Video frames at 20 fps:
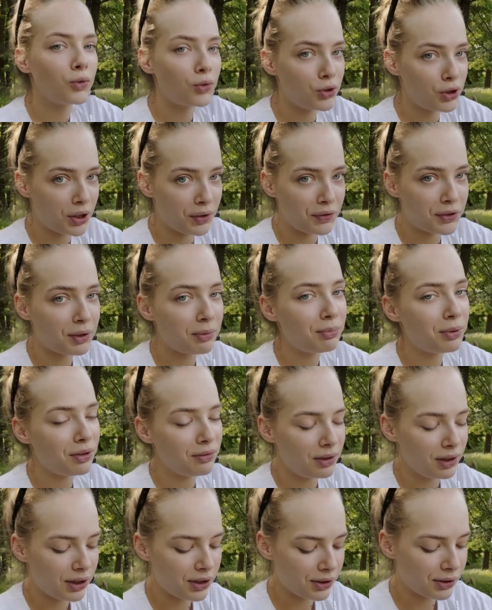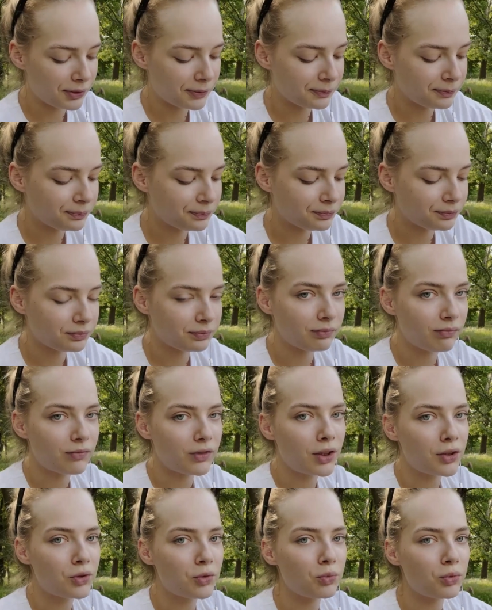Друзья, всем приветик.
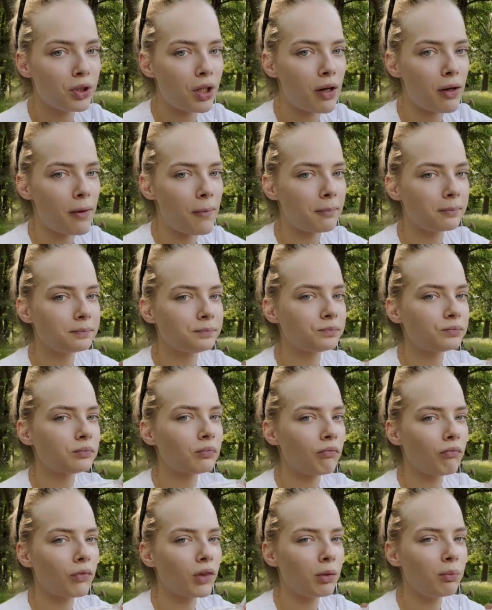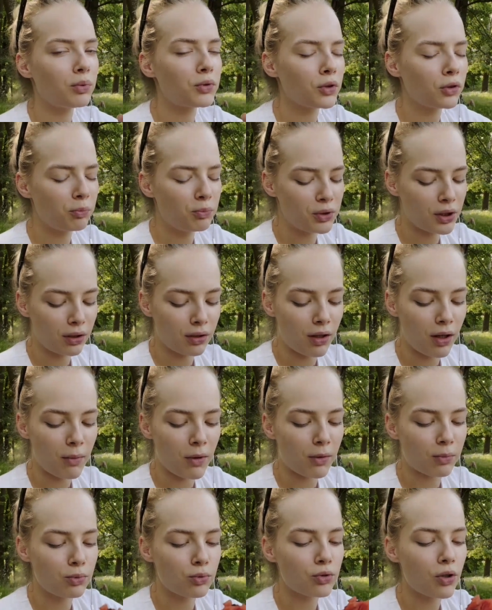Здесь у меня 550 грамм
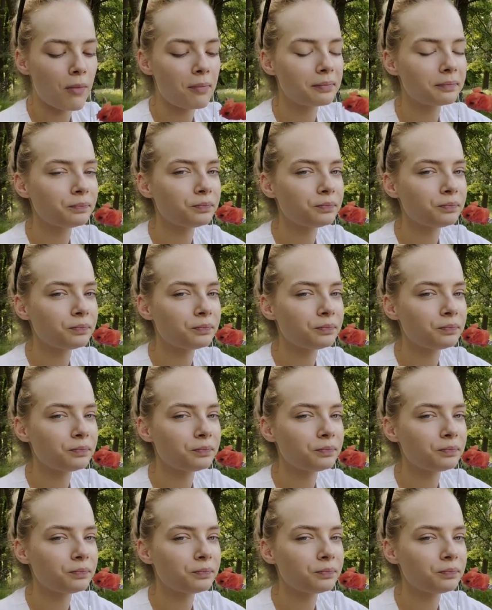арбуза.